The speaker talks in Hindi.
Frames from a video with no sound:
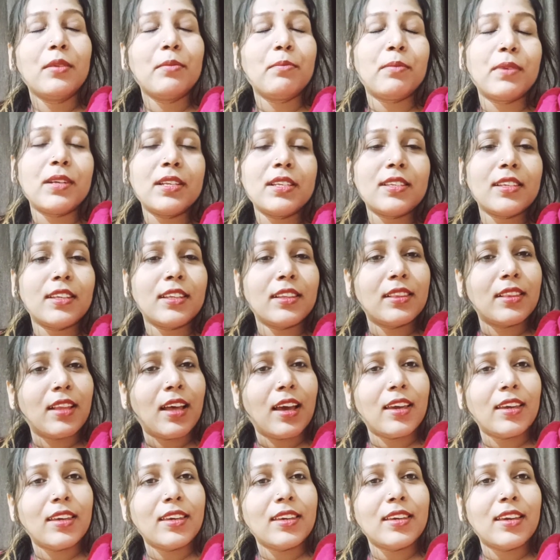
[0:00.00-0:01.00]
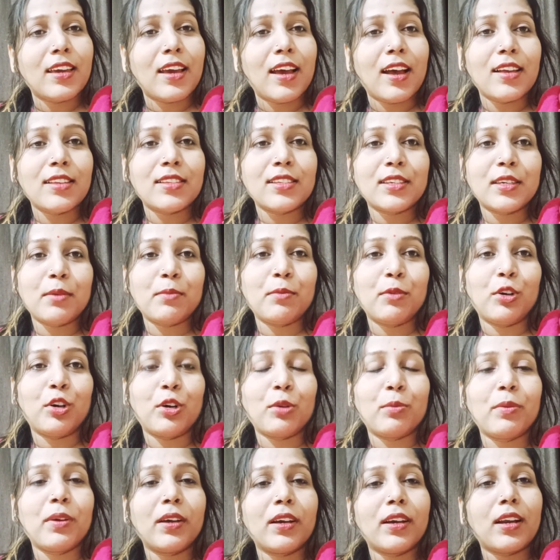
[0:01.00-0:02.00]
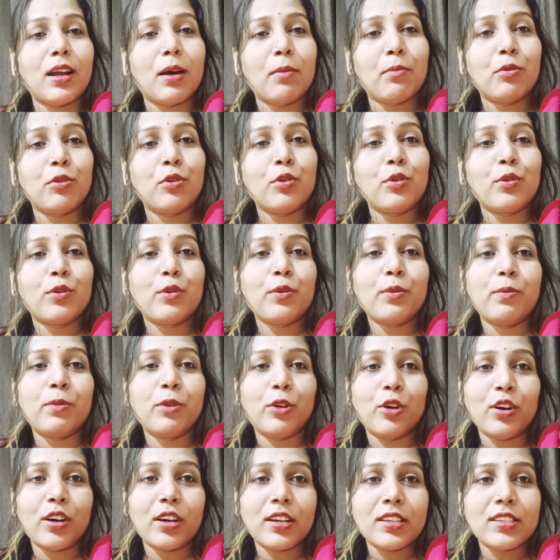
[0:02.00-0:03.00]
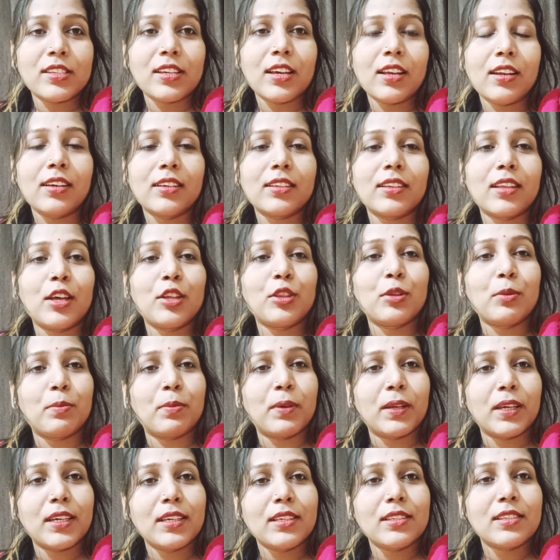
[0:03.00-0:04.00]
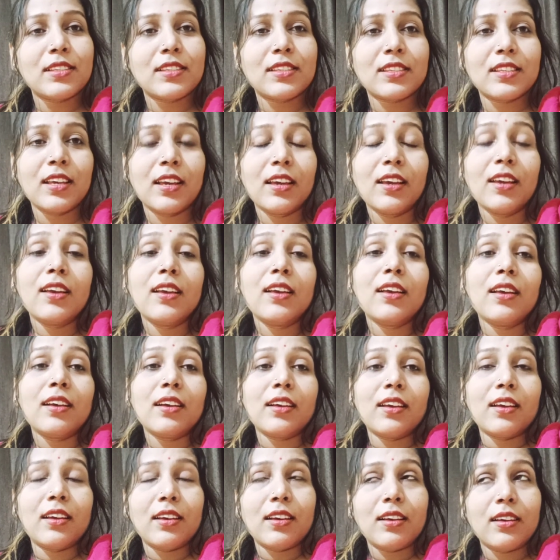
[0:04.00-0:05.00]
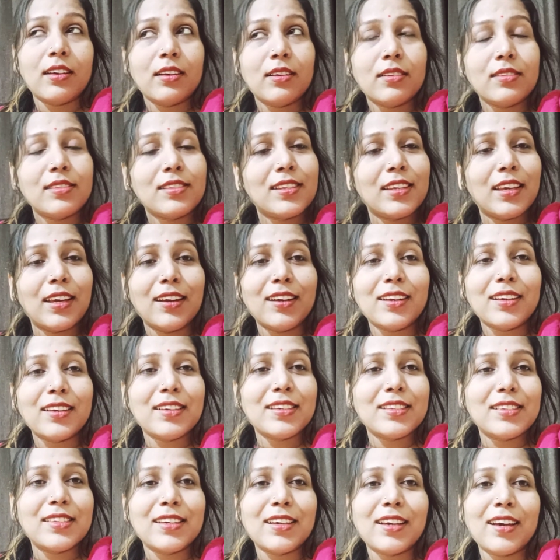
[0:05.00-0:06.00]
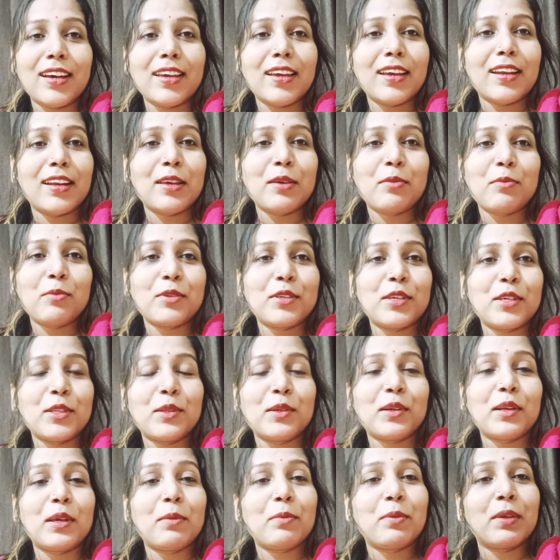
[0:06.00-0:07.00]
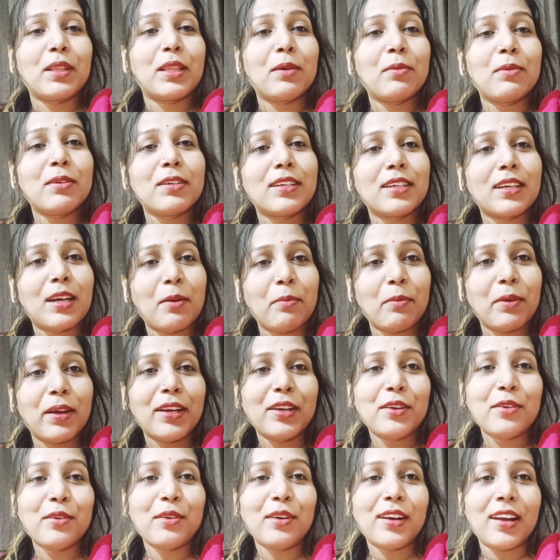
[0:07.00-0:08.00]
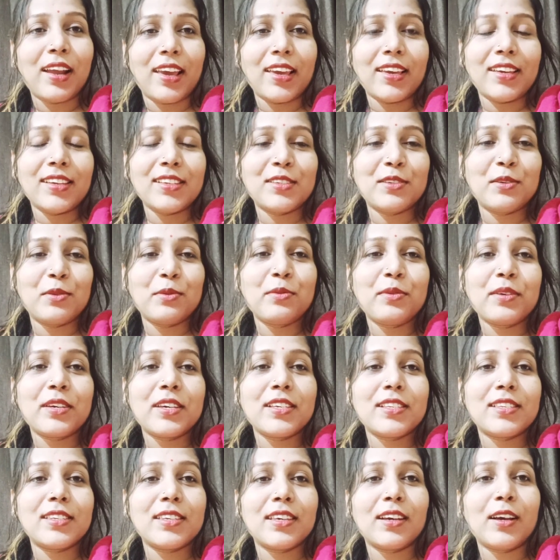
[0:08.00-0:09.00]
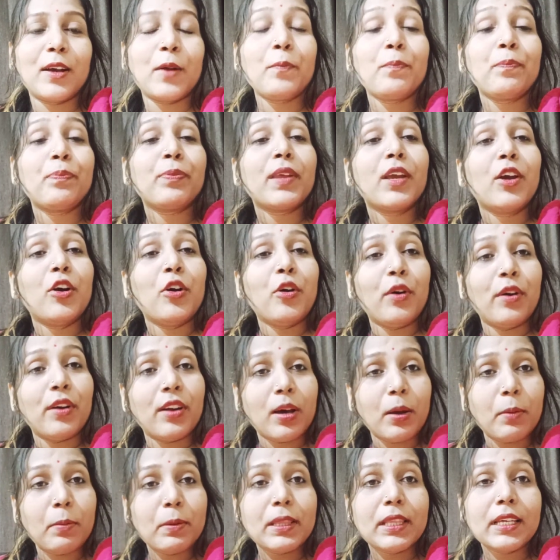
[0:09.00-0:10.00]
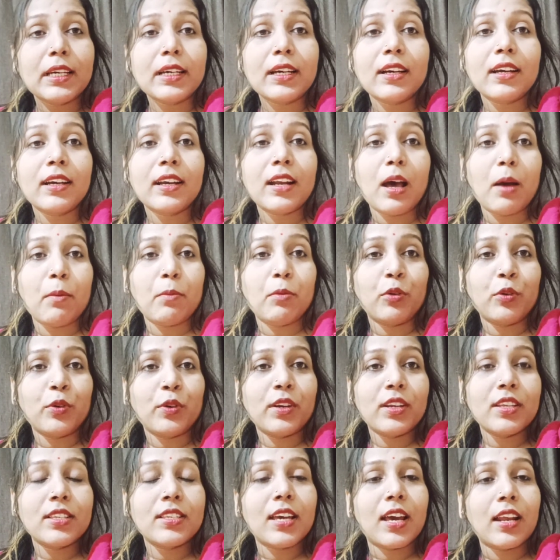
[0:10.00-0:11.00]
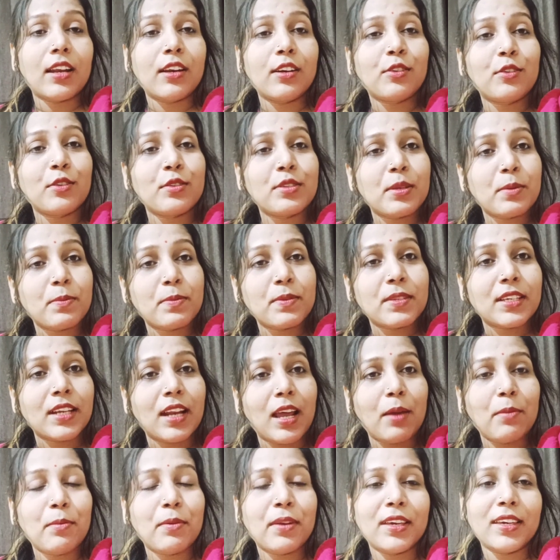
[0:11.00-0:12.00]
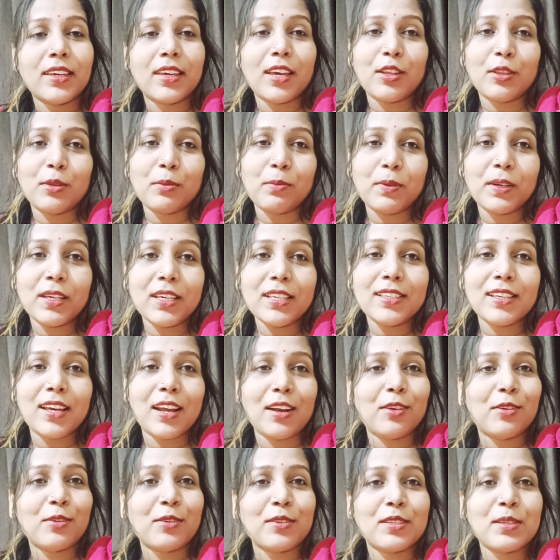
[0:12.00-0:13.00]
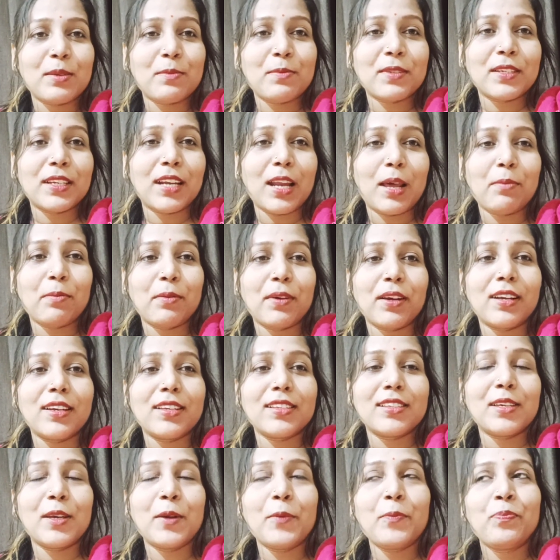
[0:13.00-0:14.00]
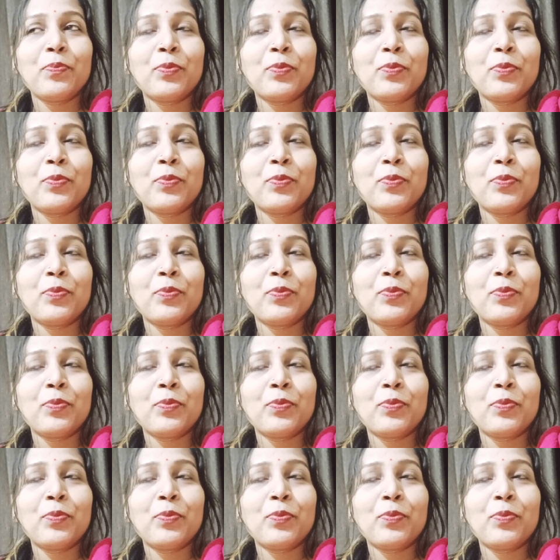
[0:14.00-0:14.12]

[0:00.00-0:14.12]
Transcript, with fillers: बस इतना ही है आज के ब्लॉग में अगर आप लोगों को ब्लॉग अच्छा लगता है तो प्लीज़ शेयर कीजिएगा या नहीं मुझे तो नहीं पता बट कमेंट और लाइक ज़रूर कीजिएगा और अभी तक अगर आप लोगों ने चैनल को सब्सक्राइब नहीं किया तो प्लीज़ चैनल को सब्सक्राइब कर लीजिए